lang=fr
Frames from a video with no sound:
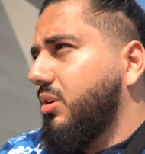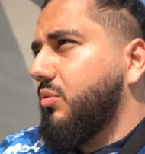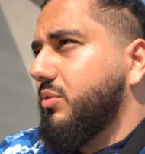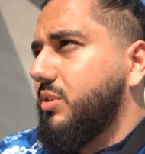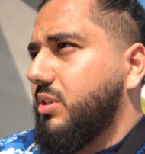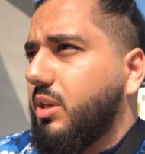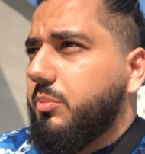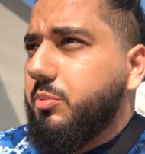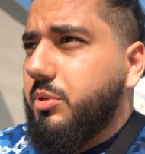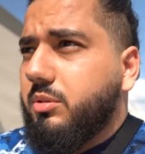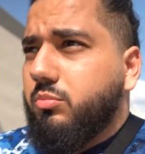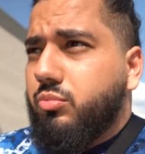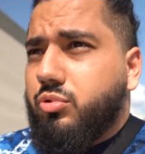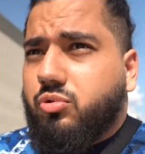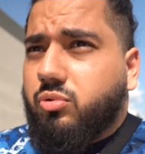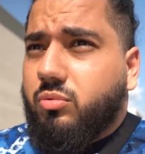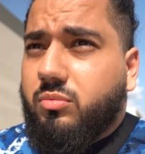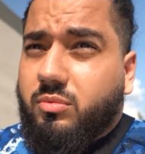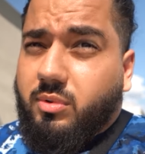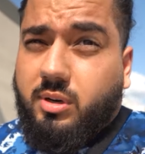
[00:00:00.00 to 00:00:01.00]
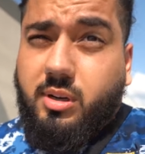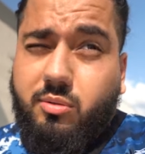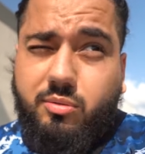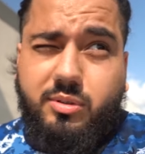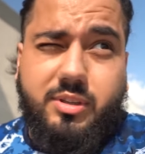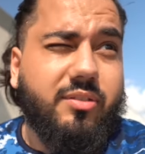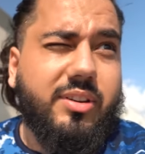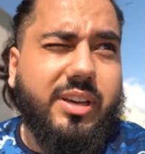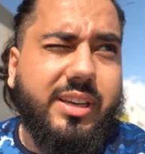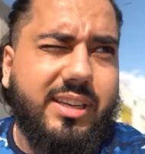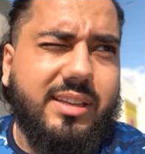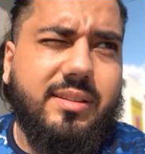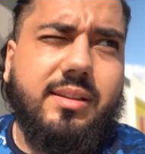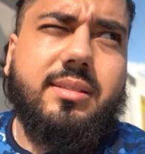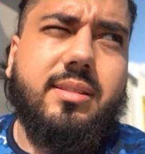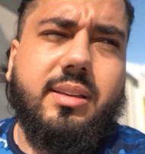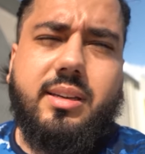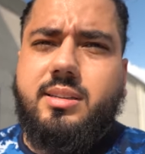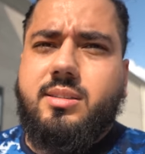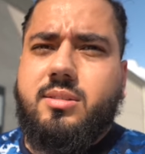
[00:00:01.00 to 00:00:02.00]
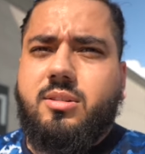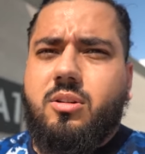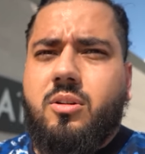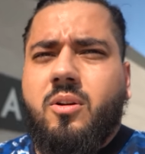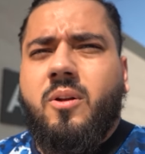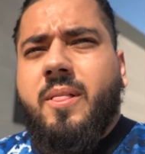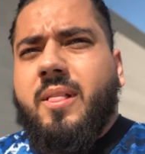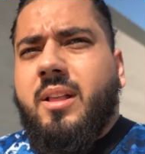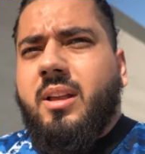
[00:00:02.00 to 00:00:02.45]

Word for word: on s'est tapé des bouchons, voilà, donc il n'y avait rien d'intéressant.